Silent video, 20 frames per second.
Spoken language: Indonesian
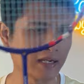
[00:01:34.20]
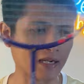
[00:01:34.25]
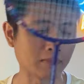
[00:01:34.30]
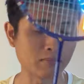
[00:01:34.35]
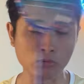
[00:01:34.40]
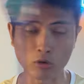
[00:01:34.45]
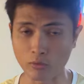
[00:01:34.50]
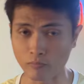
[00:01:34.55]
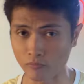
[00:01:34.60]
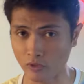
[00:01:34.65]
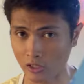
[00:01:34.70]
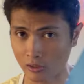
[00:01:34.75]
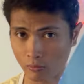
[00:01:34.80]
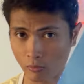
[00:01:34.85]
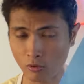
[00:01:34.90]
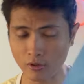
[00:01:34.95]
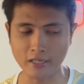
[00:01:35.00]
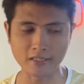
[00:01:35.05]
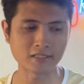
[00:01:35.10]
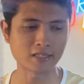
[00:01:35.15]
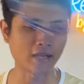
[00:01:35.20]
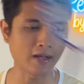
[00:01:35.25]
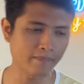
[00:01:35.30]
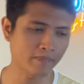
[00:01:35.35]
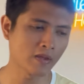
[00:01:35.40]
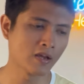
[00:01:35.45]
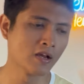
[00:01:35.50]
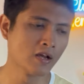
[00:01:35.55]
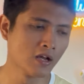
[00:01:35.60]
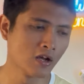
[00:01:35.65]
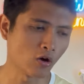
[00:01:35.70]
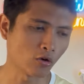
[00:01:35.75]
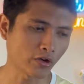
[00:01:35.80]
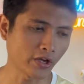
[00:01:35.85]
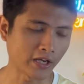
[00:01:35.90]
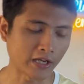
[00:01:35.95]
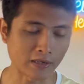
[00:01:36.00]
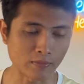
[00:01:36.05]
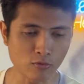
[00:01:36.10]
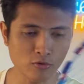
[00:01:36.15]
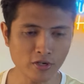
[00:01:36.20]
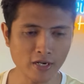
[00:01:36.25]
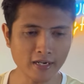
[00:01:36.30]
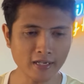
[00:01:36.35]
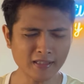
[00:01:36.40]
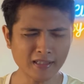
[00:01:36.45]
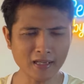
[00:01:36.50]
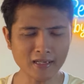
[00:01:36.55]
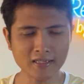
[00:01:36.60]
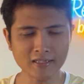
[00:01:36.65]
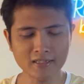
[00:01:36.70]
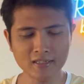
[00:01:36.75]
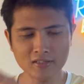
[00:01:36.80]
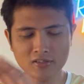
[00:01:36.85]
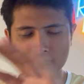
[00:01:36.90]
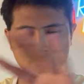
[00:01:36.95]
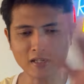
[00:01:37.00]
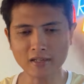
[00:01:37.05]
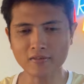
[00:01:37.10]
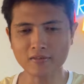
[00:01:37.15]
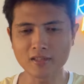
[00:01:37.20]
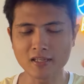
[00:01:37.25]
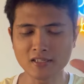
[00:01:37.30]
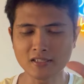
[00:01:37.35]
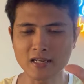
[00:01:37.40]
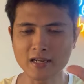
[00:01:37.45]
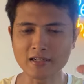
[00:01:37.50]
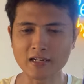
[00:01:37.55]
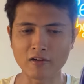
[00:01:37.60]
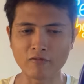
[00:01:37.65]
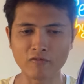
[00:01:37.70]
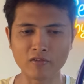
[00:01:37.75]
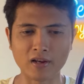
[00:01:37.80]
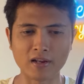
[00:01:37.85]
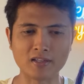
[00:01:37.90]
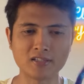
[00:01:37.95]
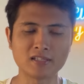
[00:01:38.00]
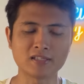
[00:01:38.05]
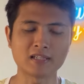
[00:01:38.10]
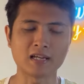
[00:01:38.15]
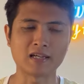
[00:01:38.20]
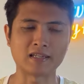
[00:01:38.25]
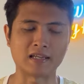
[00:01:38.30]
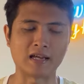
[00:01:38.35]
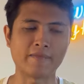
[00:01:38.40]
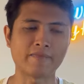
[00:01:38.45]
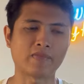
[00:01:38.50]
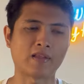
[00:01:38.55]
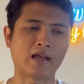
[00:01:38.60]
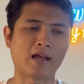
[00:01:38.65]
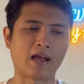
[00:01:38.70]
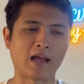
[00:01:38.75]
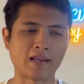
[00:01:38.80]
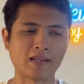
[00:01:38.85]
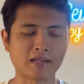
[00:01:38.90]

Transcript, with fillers: dan belum termo guys ya. Oke, kemudian kita ke chat desain dan finishingnya ya. Nah,